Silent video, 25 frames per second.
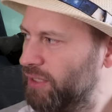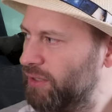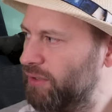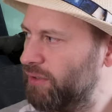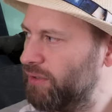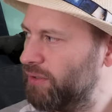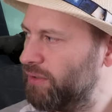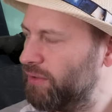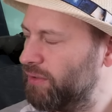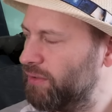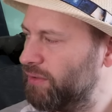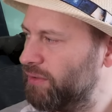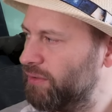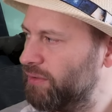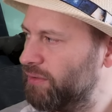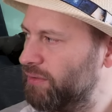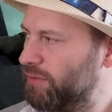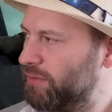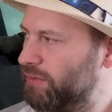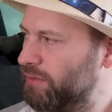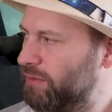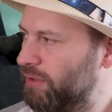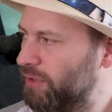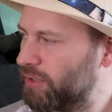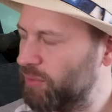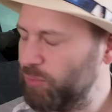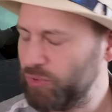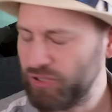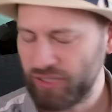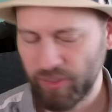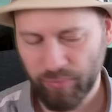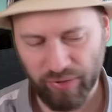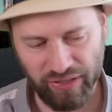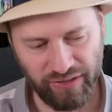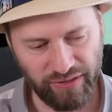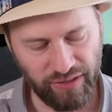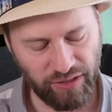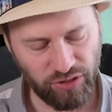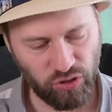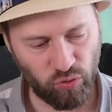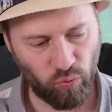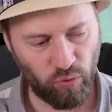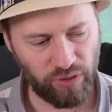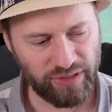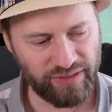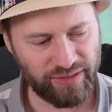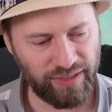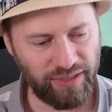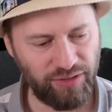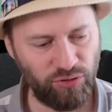Euh, alors, comment ils appelaient ça Je crois
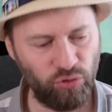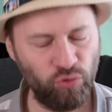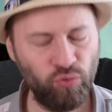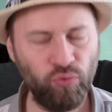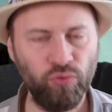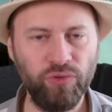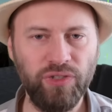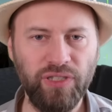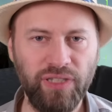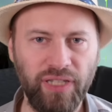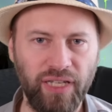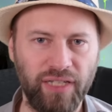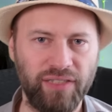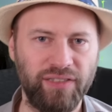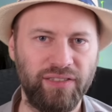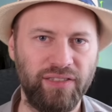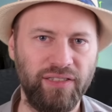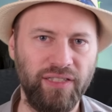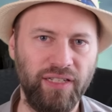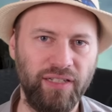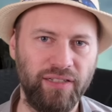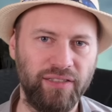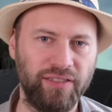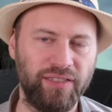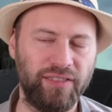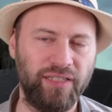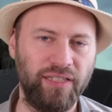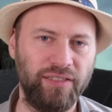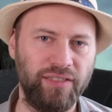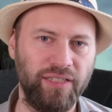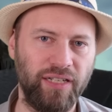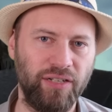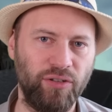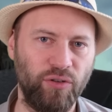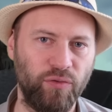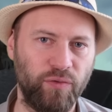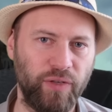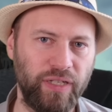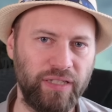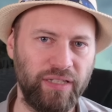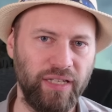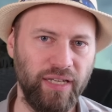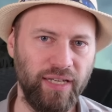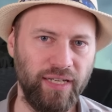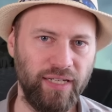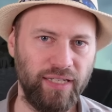que c'était non inertiel, c'est-à-dire qu'en fait,